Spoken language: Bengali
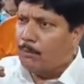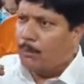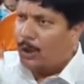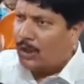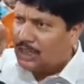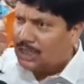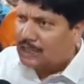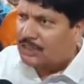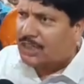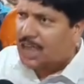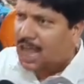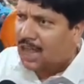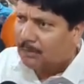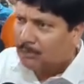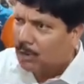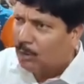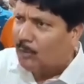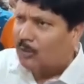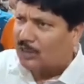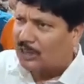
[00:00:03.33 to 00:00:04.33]
পদত্যাগ
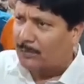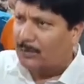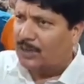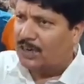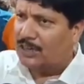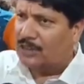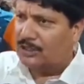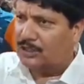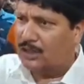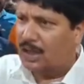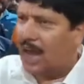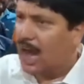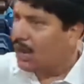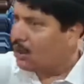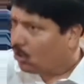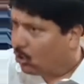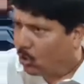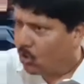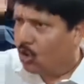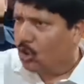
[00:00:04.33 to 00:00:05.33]
মমতা ব্যানার্জি আর
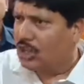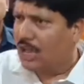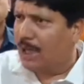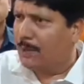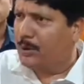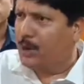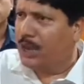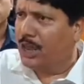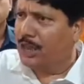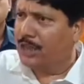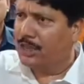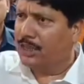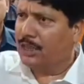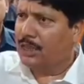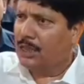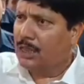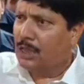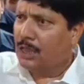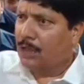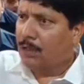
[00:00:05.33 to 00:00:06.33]
কোনো দাবি নেই
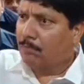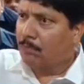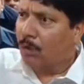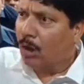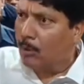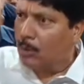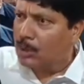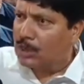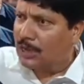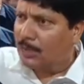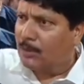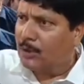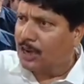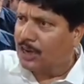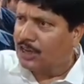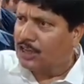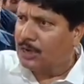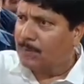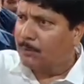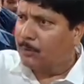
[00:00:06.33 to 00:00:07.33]
মমতা ব্যানার্জি